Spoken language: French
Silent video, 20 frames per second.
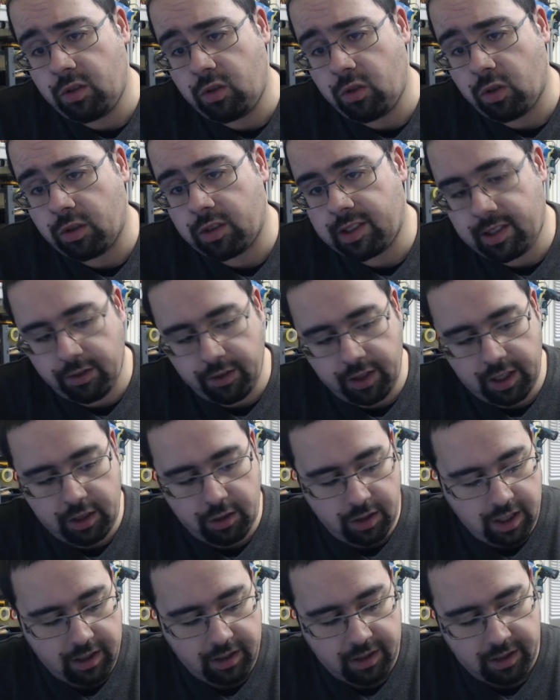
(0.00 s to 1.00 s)
Donc c'est vrai
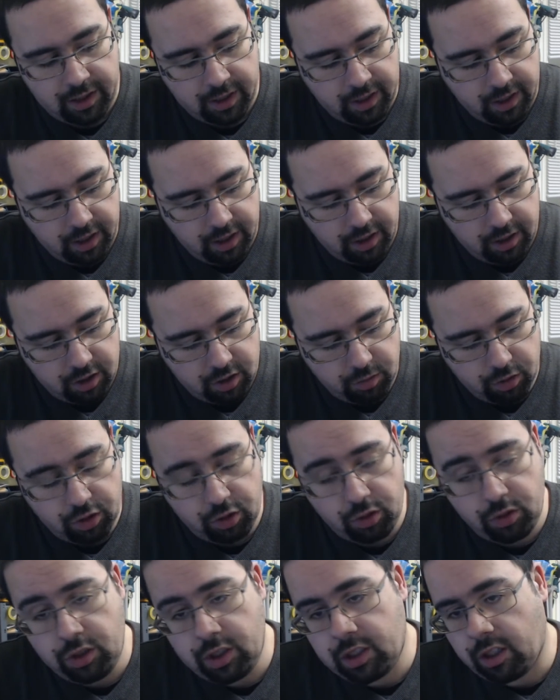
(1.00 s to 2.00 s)
que là, je me
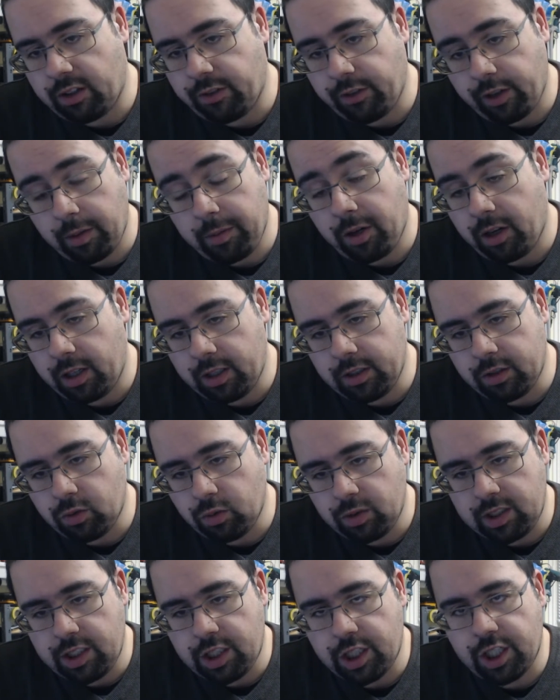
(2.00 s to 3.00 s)
suis dit, ça va être vraiment un
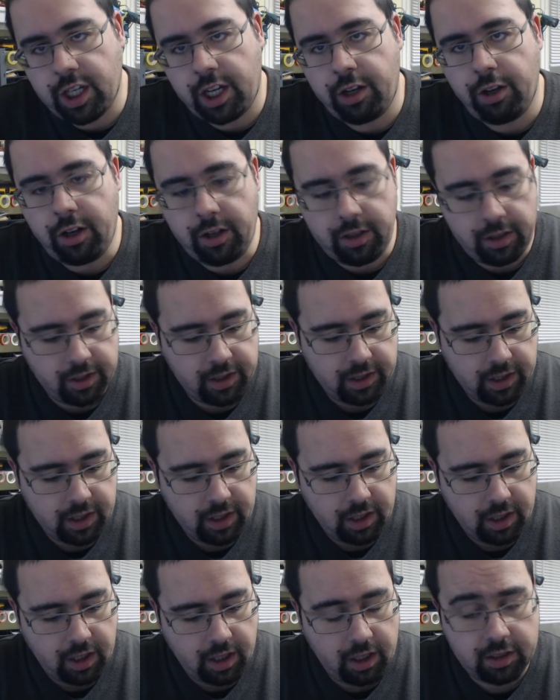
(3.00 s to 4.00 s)
souci de chaleur.
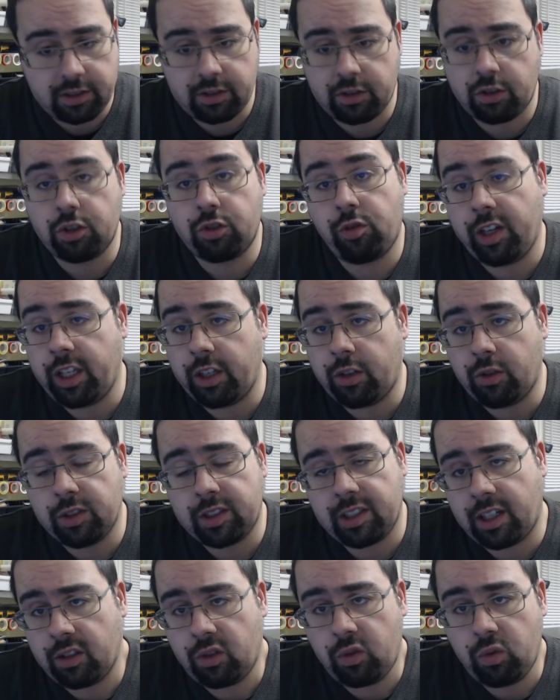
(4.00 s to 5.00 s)
Euh, parce que je voyais que
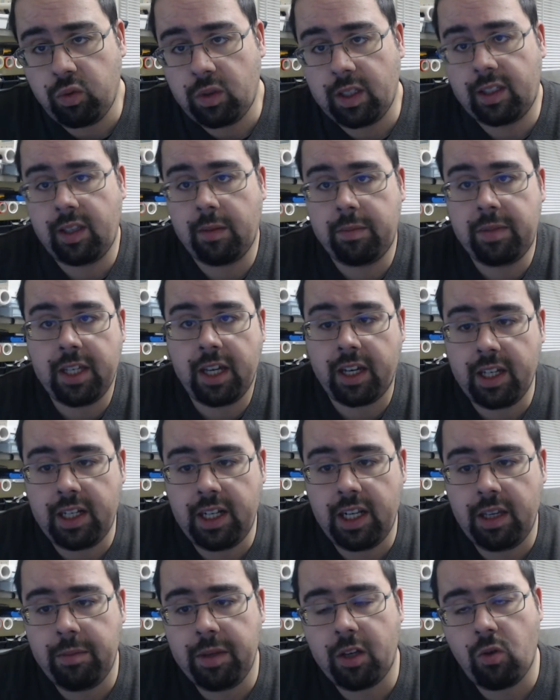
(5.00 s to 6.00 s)
ça, tout était bien
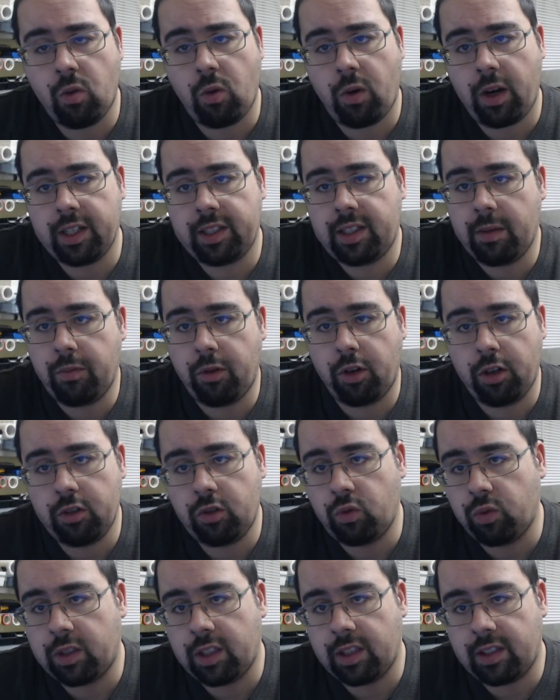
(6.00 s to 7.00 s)
réglé, mes courroies étaient bonnes,
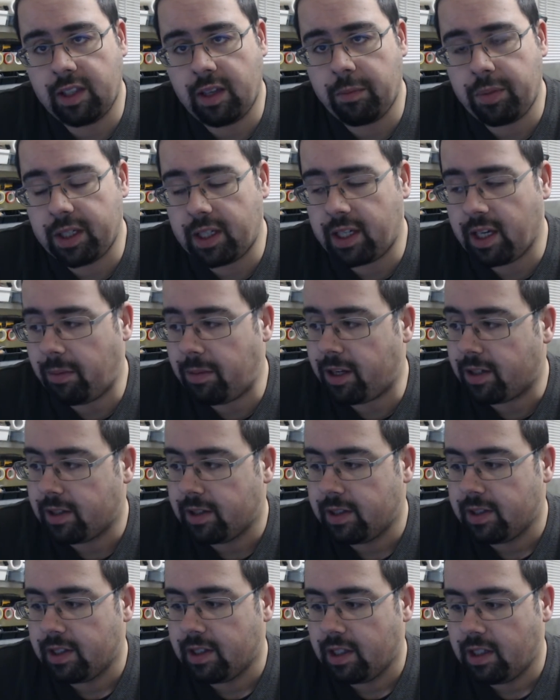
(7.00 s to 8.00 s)
tout était impeccable.
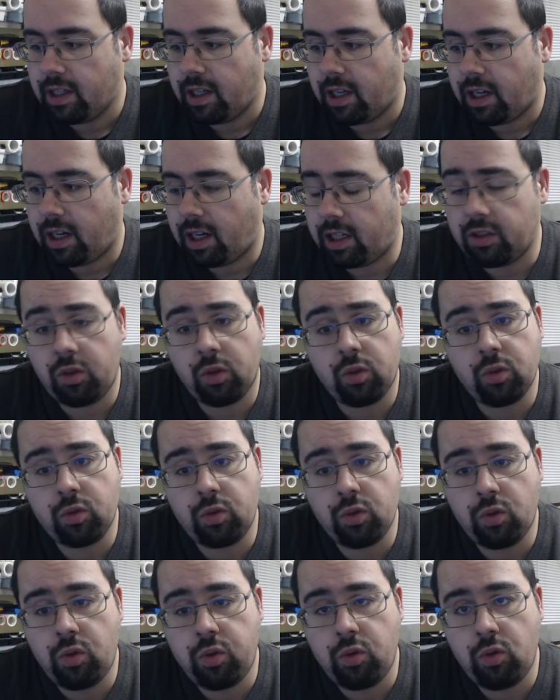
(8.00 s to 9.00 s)
Euh, donc
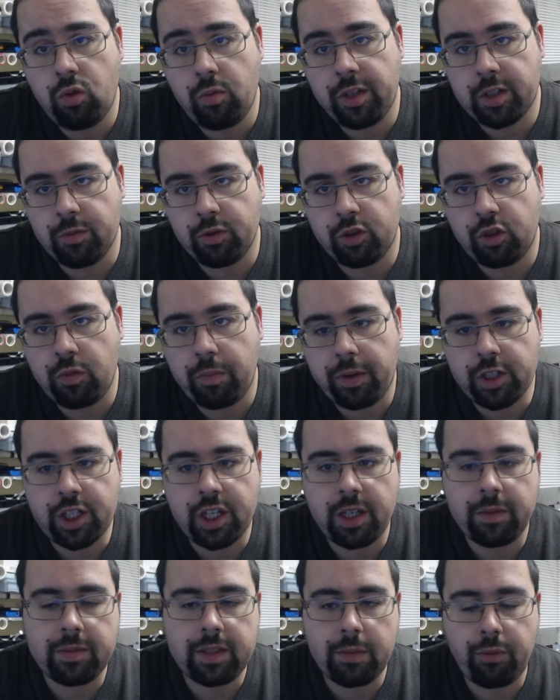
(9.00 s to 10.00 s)
du coup, ben, je me suis
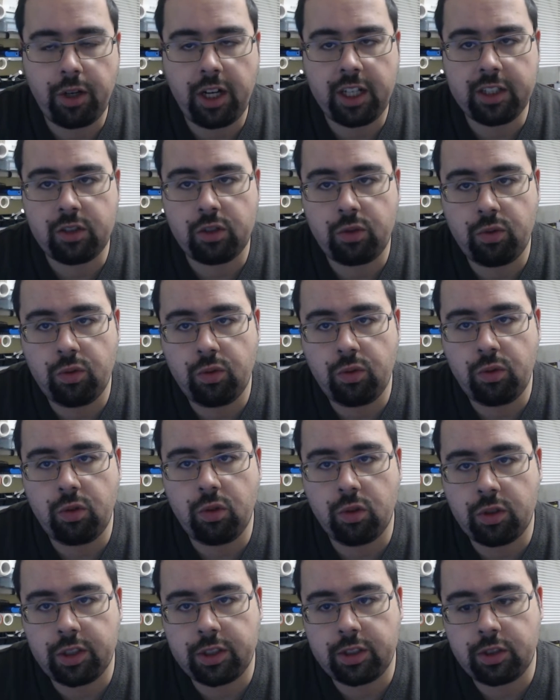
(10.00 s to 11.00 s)
penché un petit peu là-dessus.
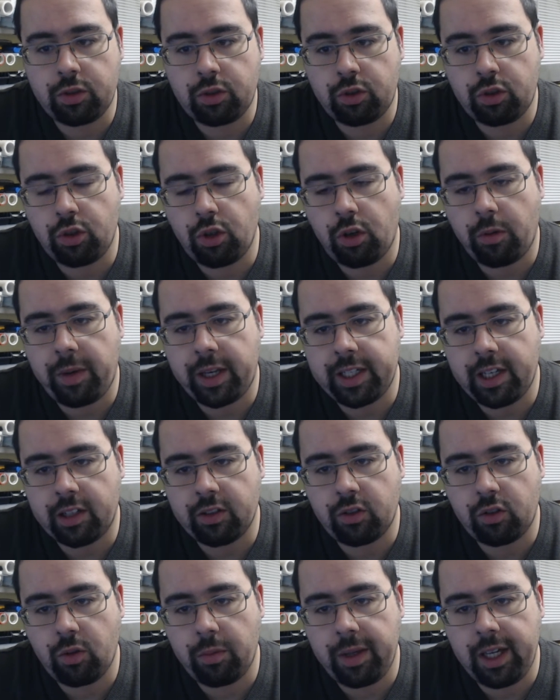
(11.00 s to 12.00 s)
Donc sur ma
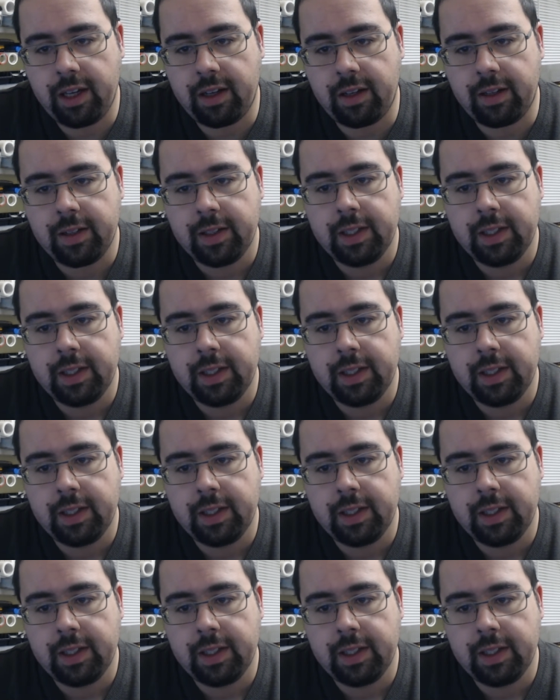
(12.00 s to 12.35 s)
carte mère,